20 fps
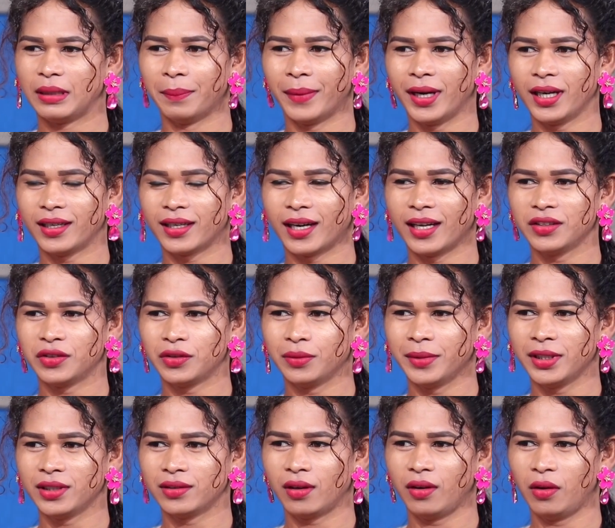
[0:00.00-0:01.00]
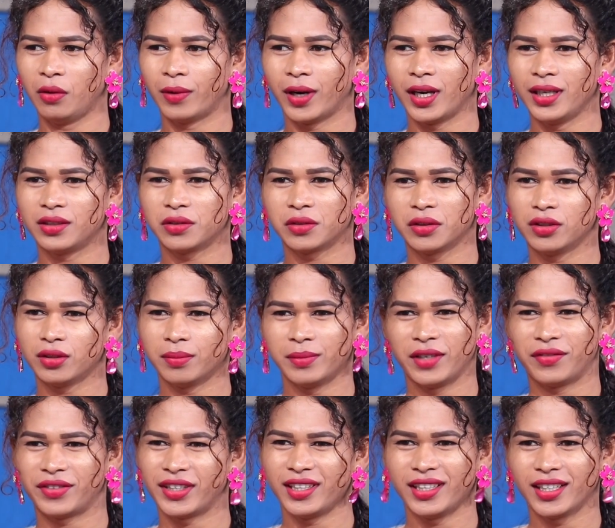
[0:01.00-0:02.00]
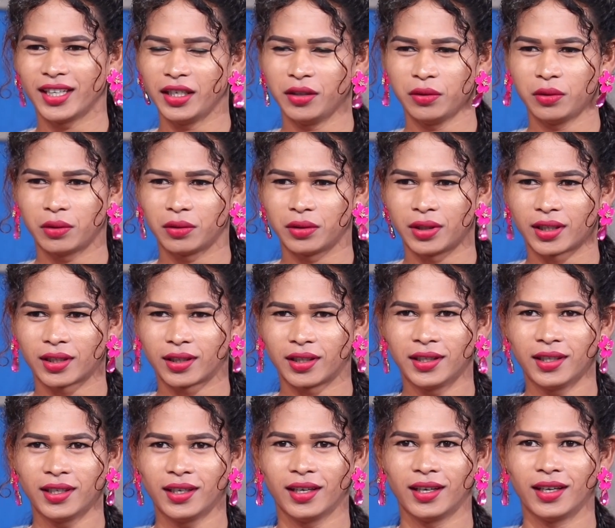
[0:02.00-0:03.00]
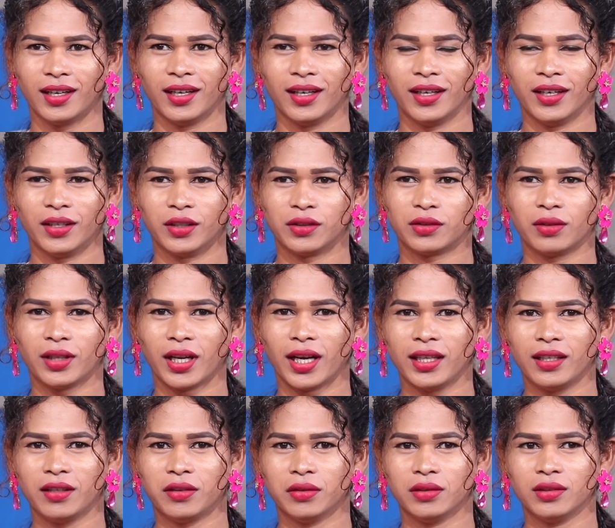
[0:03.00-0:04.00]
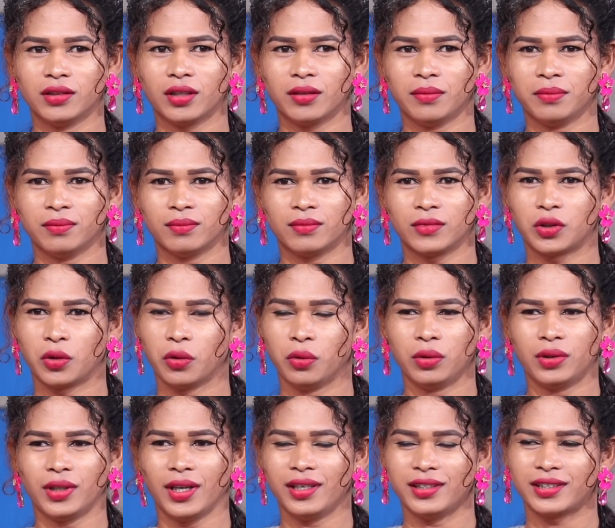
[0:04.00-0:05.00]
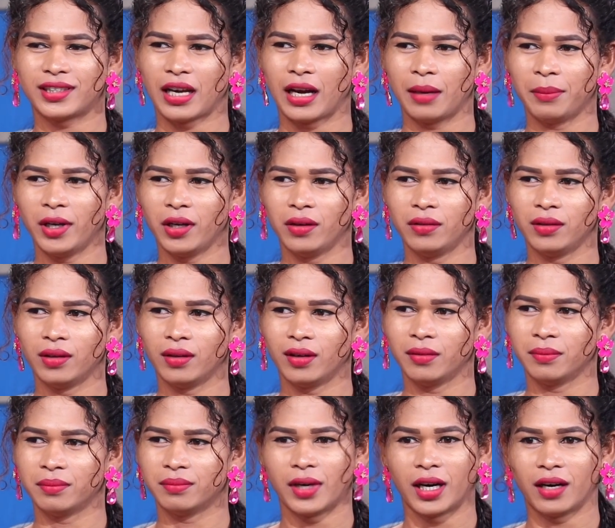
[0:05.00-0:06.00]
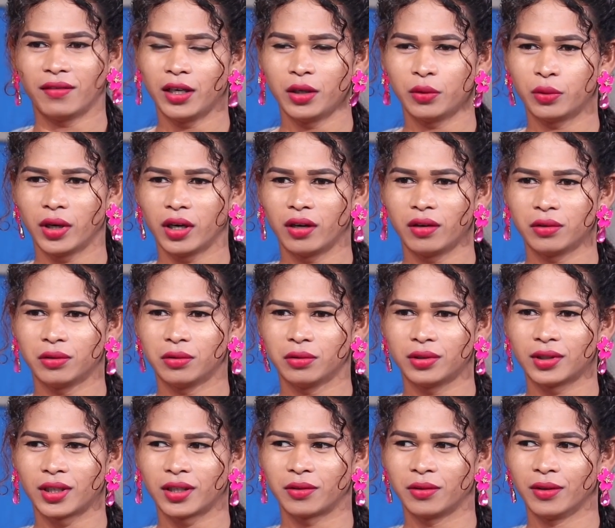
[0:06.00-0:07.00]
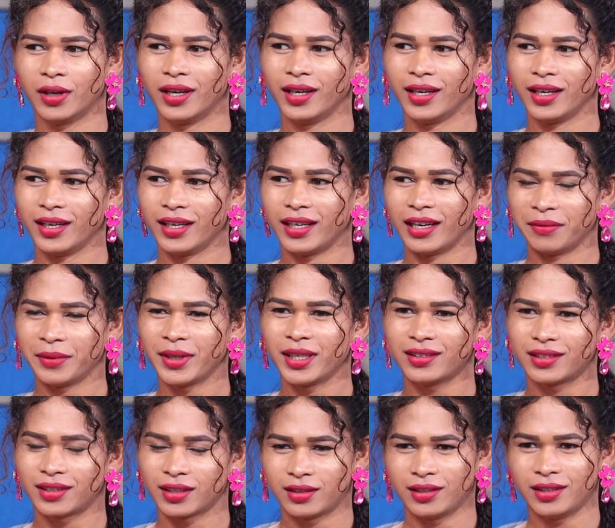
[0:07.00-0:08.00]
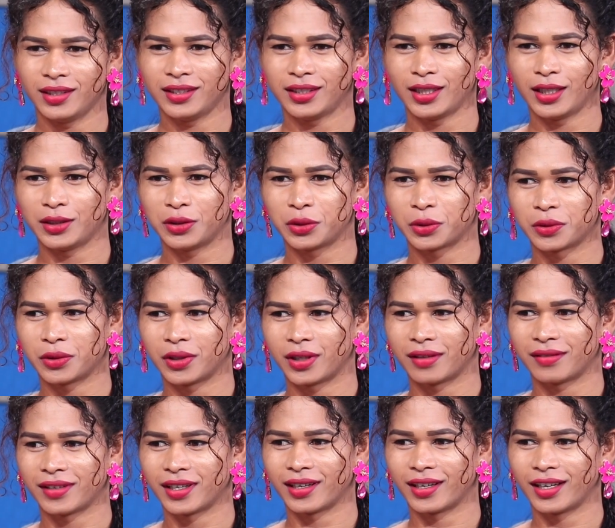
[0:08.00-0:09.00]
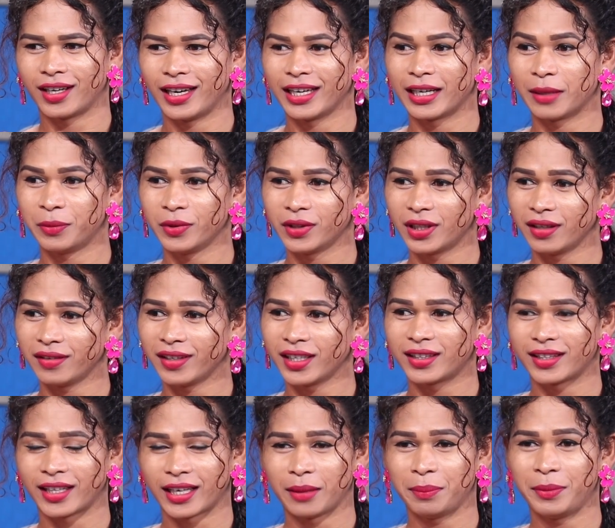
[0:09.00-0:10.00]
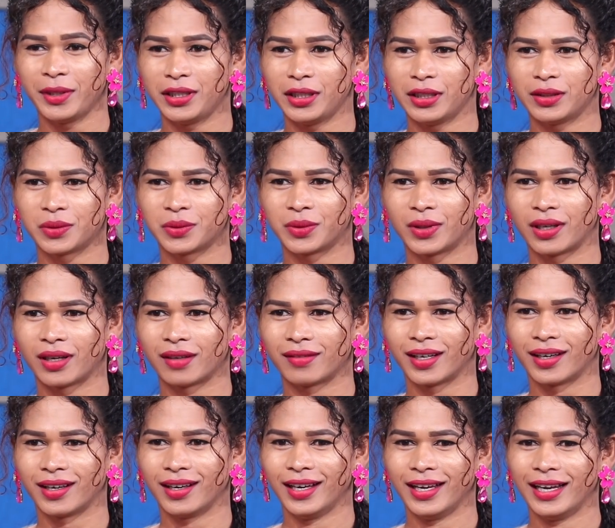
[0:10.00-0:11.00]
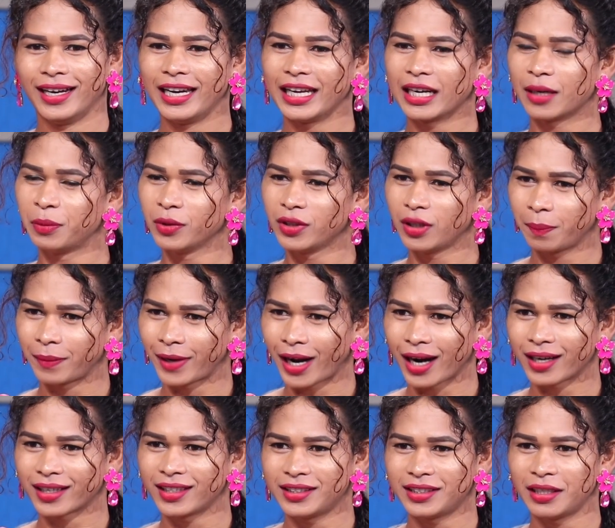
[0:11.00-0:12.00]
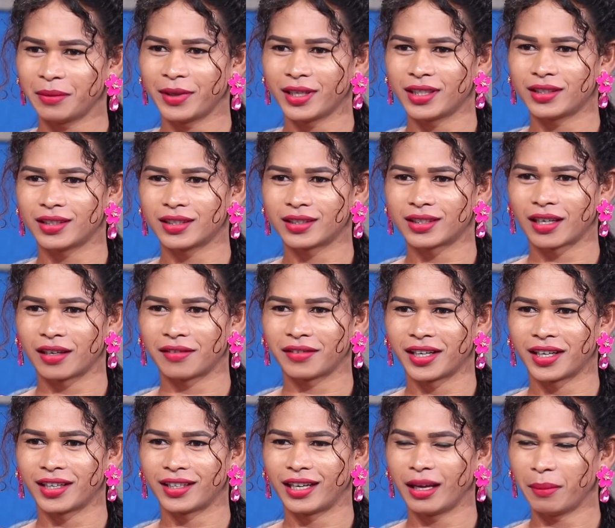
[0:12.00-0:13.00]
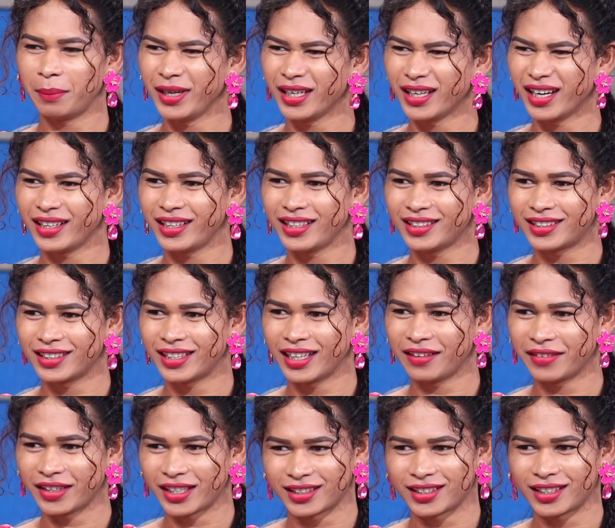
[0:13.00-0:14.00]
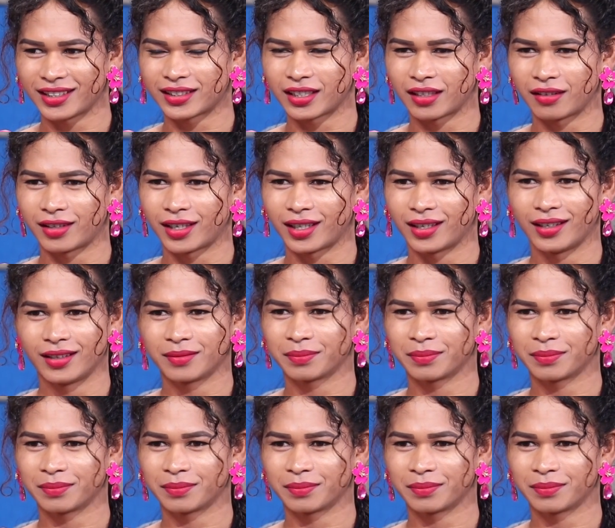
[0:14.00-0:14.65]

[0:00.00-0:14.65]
మా లో వాయిస్ కొంచెం డిఫరెంట్ గానే ఉంటుంది కదా సో నాది కొంచెం టోటల్ సామ్ లా ఉండడం మా వాళ్ళు కూడా అడుగుతూ ఉంటారు ఏమైనా సర్జరీ చేయించుకున్నావా లేకపోతే ఏమైనా థెరపీ తీసుకున్నావా లేకపోతే ప్రాక్టీస్ ఏమైనా చేసావా డబ్బింగ్ ఆర్టిస్ట్గా ఏమైనా చేసావా